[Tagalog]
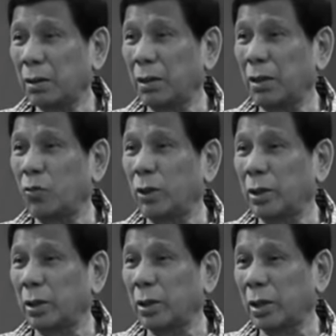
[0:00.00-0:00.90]

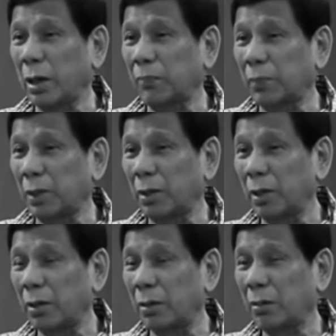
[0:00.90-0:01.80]
Nag-iiwan yan ng copy
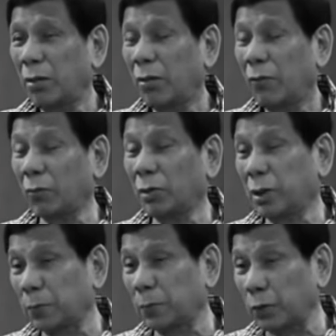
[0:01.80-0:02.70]
nila
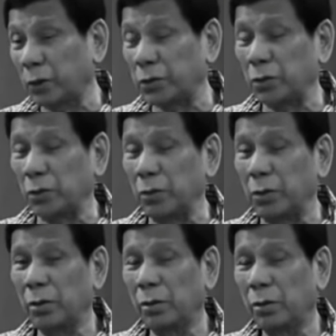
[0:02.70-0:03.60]
for their protection.
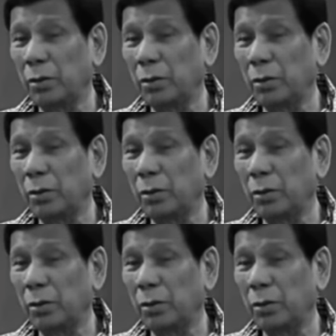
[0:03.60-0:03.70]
